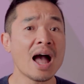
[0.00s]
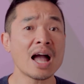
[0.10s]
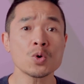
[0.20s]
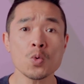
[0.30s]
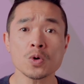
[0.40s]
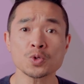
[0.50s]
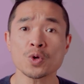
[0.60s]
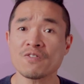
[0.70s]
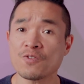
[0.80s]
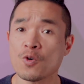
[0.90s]
和过
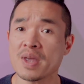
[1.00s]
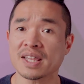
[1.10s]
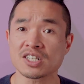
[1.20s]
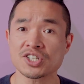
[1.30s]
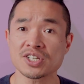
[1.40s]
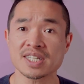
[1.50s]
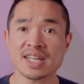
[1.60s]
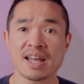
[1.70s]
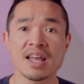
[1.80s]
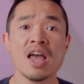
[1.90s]
去负面的事
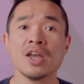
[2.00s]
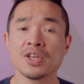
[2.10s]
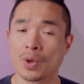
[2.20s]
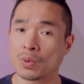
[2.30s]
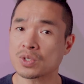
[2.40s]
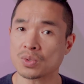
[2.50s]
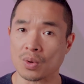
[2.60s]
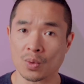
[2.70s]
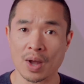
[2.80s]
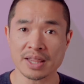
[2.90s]
件有
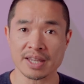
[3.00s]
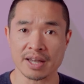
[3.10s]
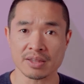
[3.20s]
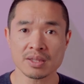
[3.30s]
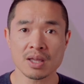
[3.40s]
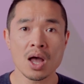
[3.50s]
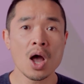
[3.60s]
所关联。